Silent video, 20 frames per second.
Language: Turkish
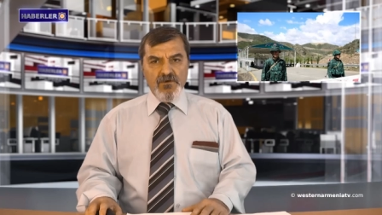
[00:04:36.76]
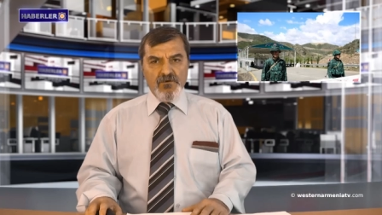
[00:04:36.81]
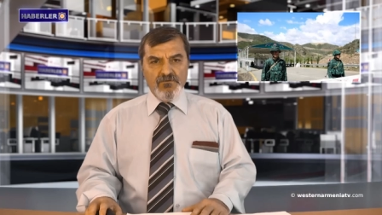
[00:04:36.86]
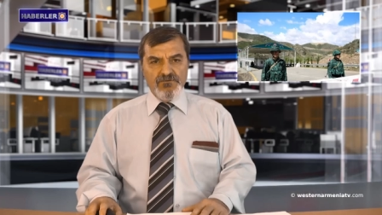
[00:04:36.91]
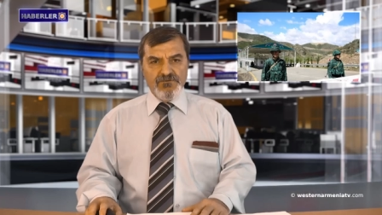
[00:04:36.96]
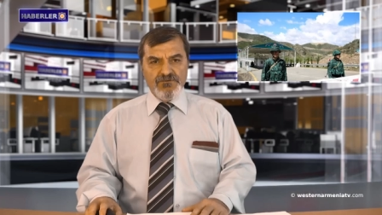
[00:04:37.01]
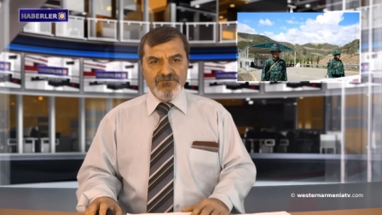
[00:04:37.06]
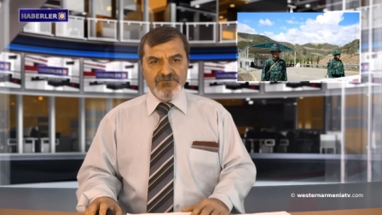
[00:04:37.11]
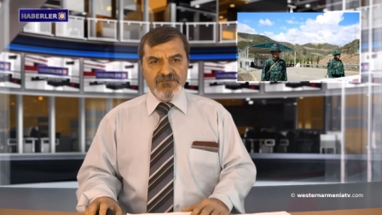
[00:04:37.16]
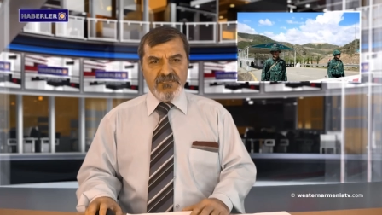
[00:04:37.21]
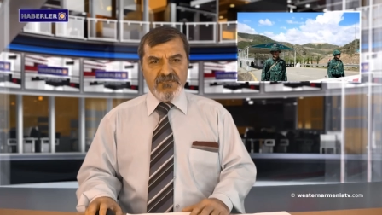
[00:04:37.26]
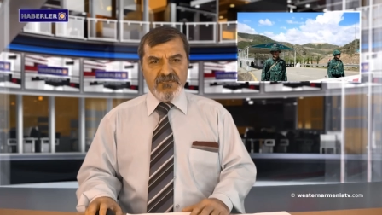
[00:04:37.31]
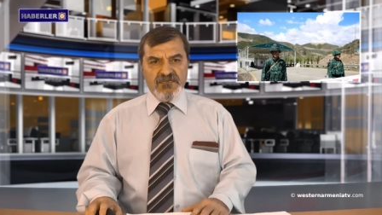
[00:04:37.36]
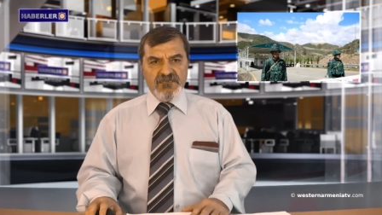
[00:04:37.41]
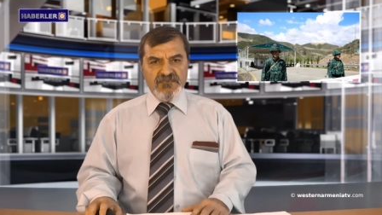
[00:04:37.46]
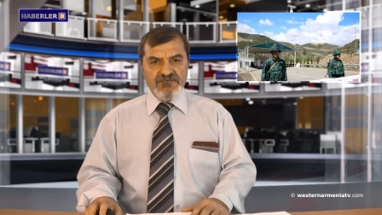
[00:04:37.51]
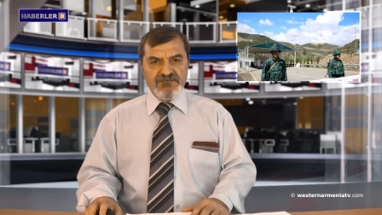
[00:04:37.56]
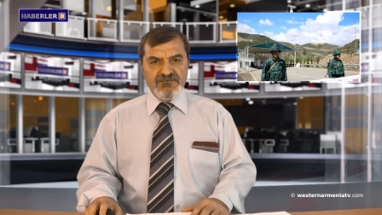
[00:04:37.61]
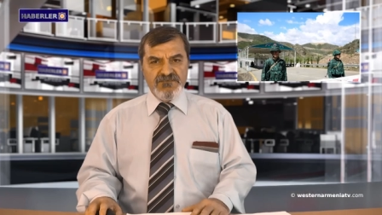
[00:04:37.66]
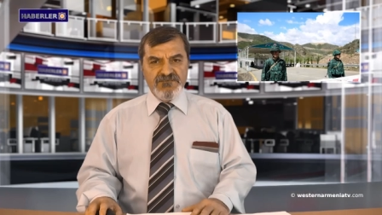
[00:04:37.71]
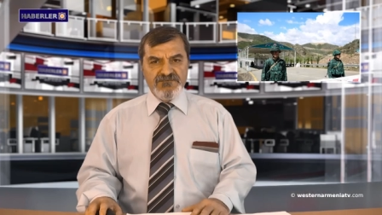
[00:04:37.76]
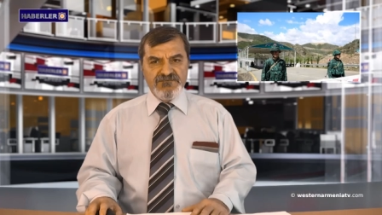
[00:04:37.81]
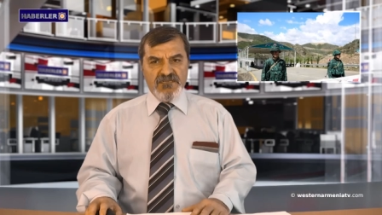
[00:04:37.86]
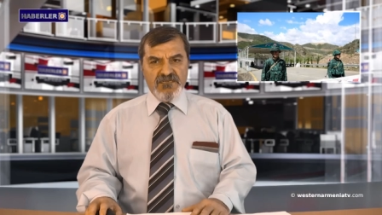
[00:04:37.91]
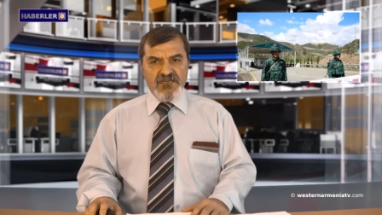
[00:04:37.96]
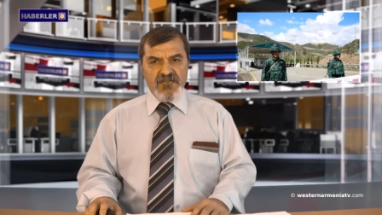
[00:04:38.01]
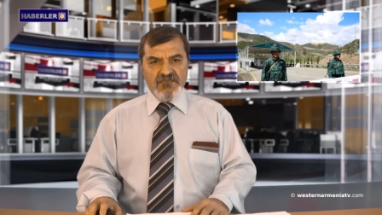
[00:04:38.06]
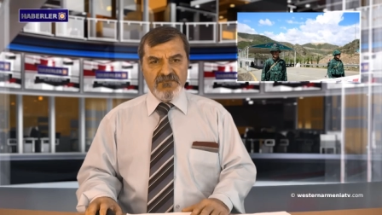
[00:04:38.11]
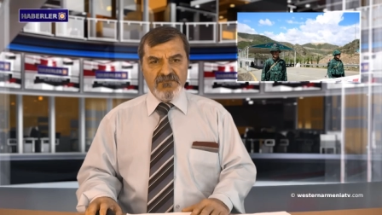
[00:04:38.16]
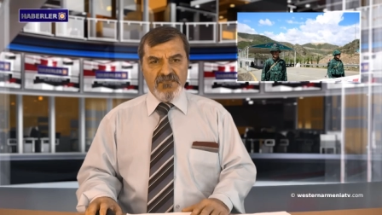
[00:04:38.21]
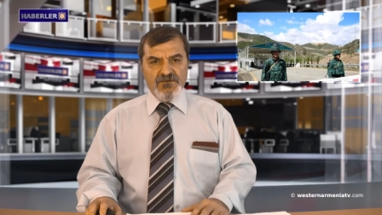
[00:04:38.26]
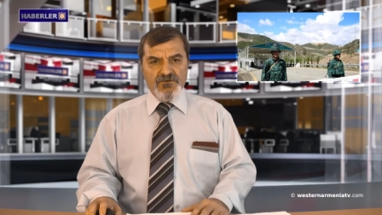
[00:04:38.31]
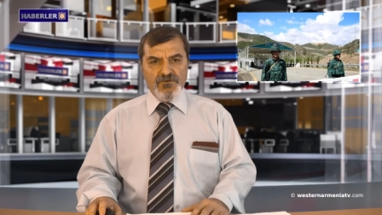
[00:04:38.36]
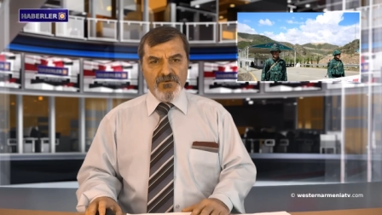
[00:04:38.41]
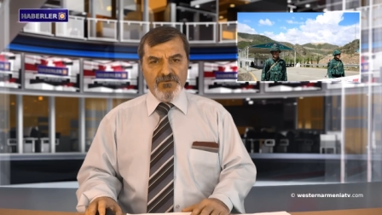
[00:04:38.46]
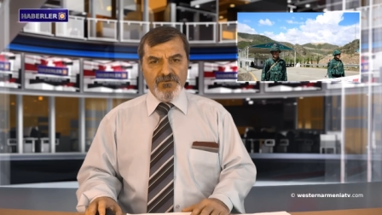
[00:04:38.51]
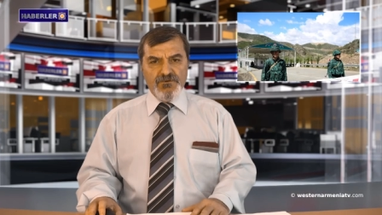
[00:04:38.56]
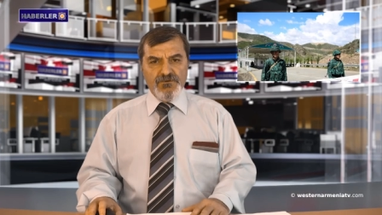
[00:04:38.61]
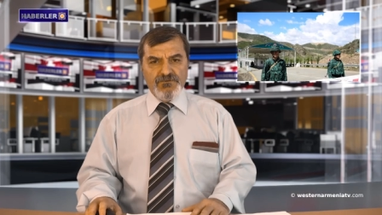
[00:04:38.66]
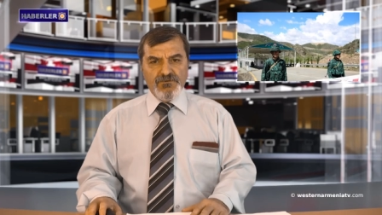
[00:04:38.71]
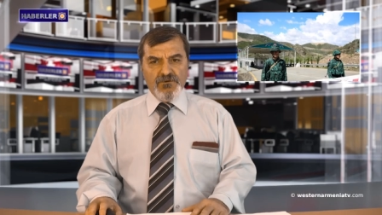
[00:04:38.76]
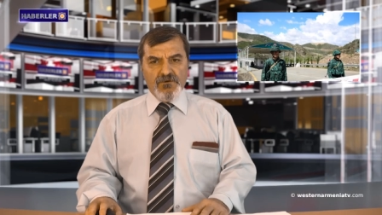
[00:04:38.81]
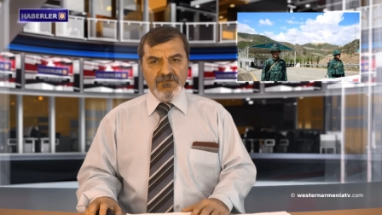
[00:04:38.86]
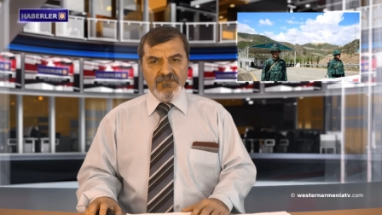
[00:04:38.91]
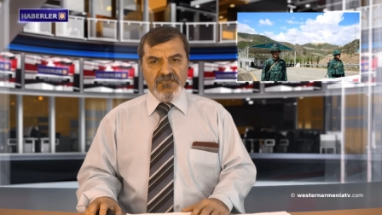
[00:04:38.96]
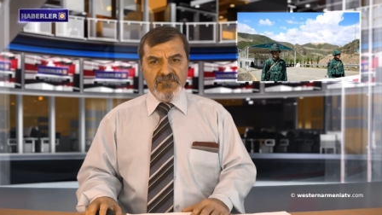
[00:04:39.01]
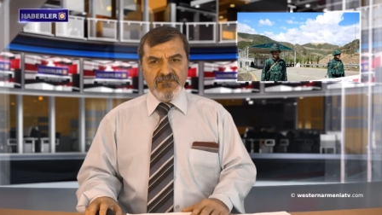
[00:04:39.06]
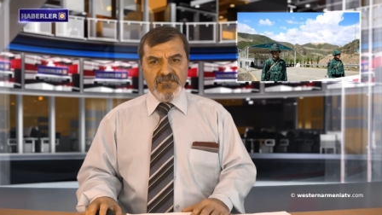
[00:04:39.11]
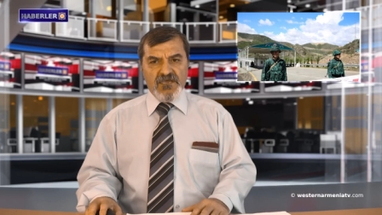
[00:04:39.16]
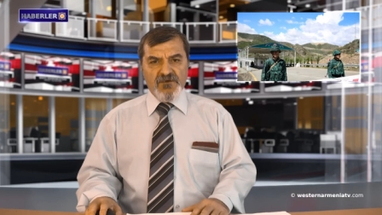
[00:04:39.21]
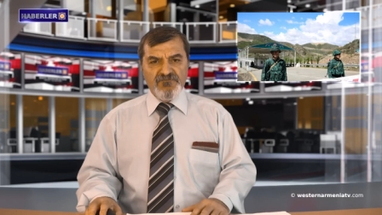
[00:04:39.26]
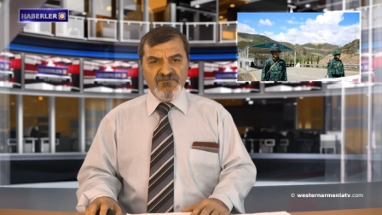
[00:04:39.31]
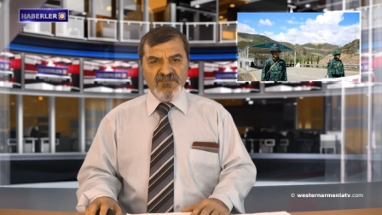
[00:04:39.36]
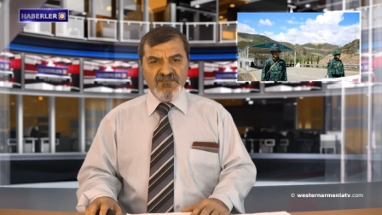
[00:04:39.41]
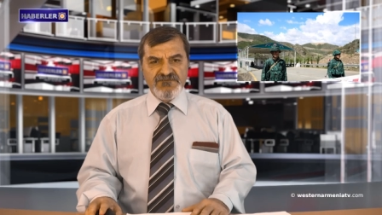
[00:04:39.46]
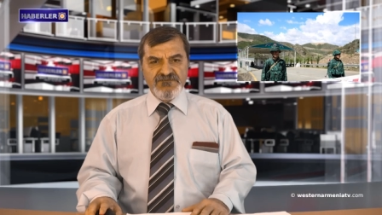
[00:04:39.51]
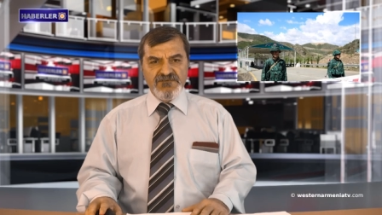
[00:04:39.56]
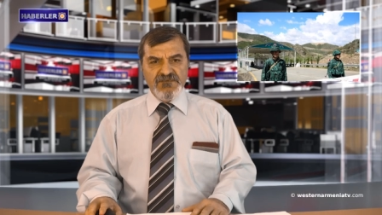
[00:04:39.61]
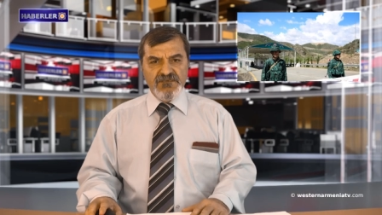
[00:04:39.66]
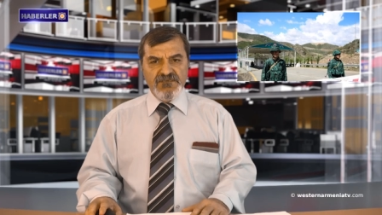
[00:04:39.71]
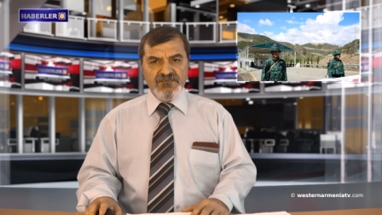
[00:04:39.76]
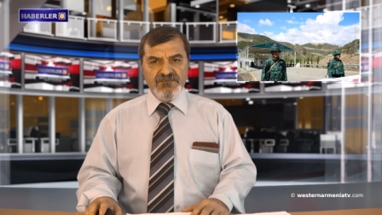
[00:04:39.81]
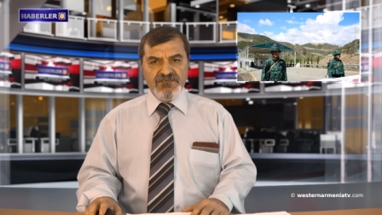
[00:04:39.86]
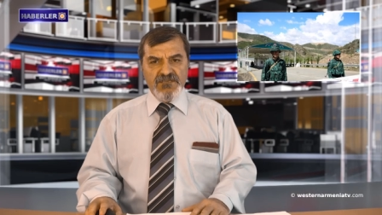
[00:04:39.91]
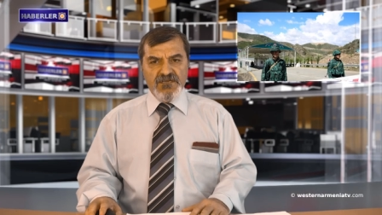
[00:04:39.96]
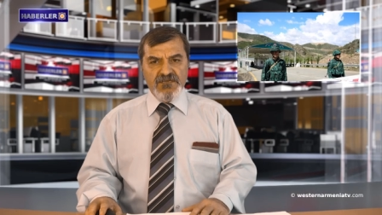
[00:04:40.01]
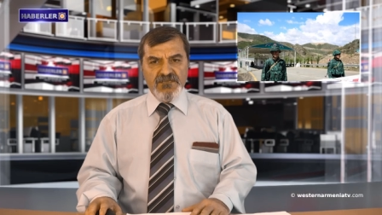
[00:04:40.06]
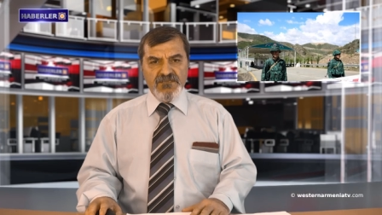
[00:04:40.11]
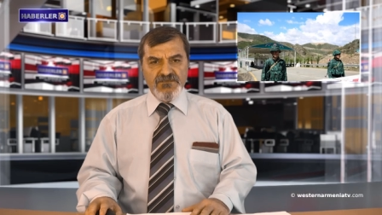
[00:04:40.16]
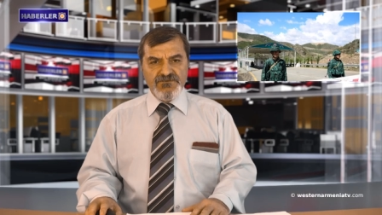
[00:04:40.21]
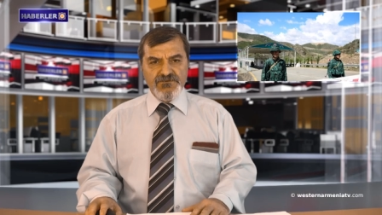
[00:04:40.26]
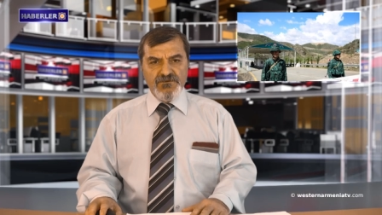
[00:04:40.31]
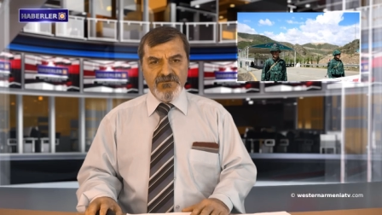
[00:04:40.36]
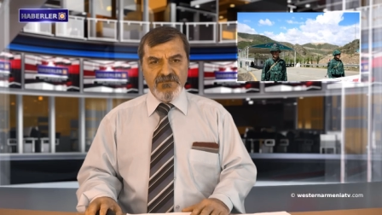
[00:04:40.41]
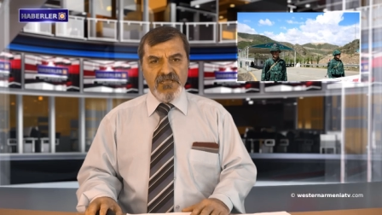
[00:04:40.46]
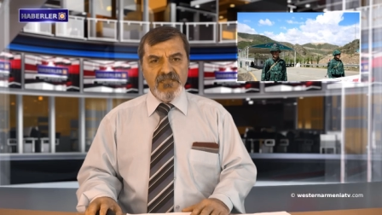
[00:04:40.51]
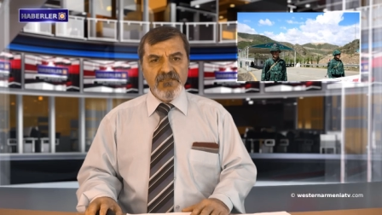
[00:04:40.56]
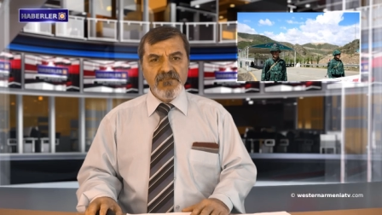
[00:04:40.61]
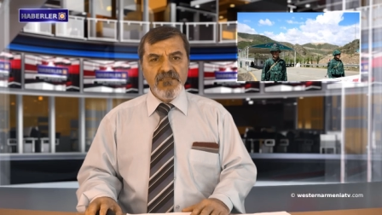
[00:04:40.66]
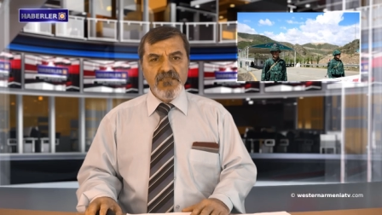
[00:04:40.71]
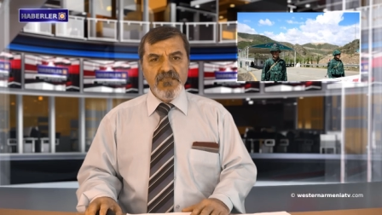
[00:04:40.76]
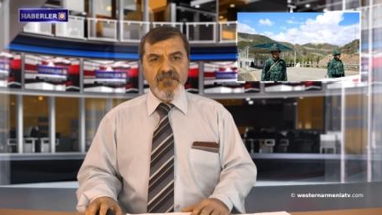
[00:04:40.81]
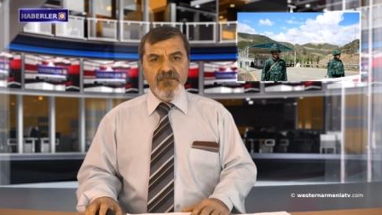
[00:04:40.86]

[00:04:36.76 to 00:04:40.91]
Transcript: Uluslararası İnsan Hakları Örgütü olan Amnesty International,